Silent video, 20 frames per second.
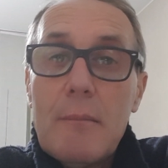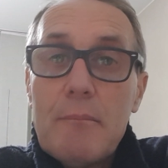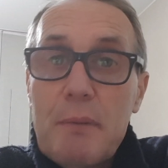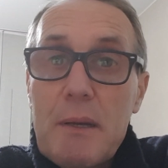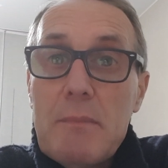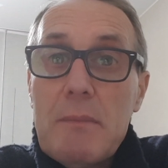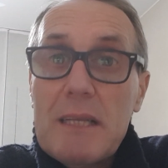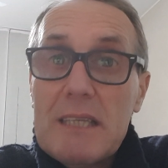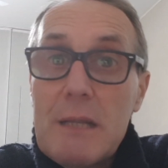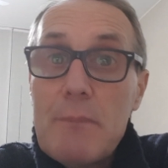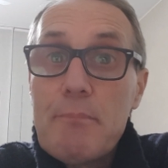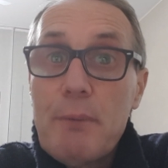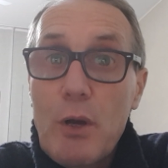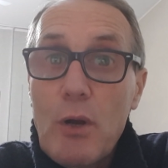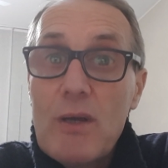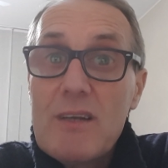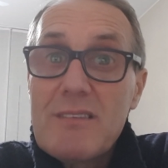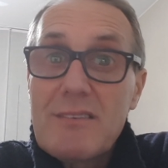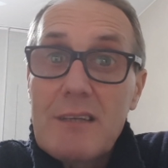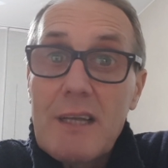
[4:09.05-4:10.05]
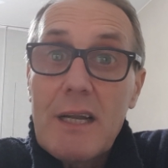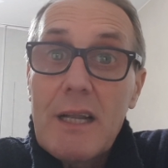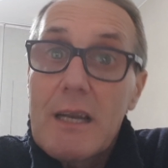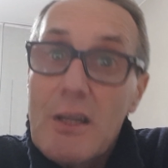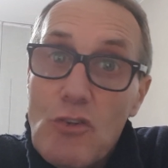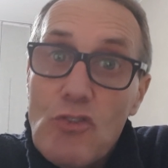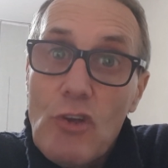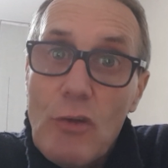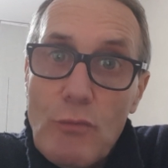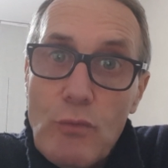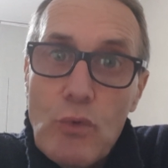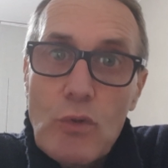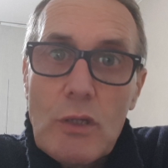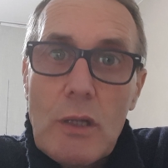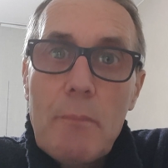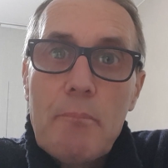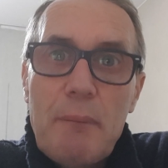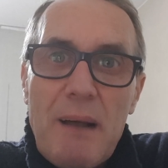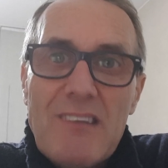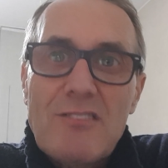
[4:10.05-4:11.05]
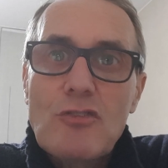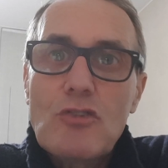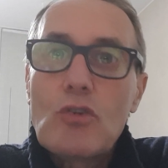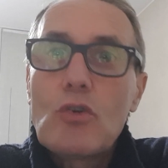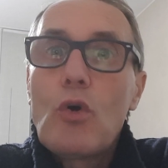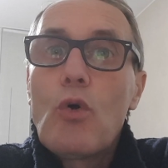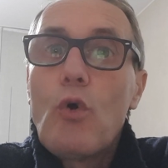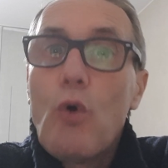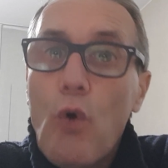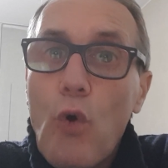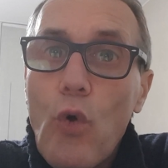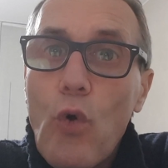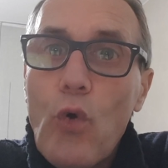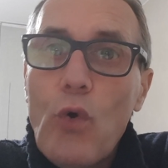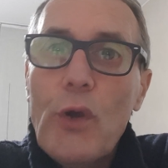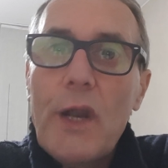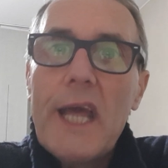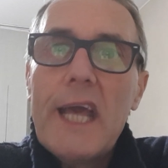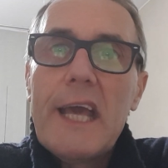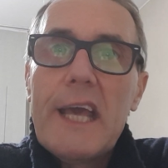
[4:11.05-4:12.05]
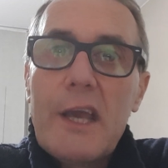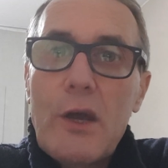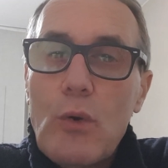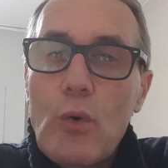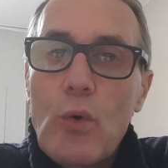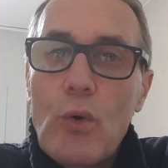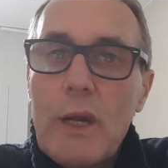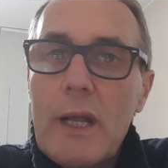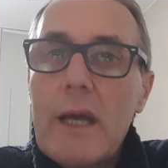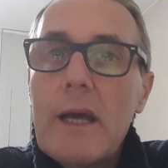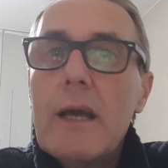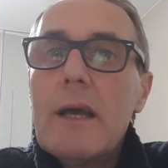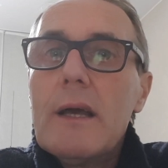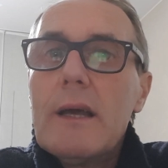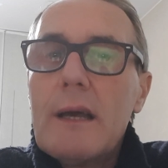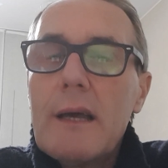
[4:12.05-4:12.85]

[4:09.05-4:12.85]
prima di però essere ricevuti passano ore e ore,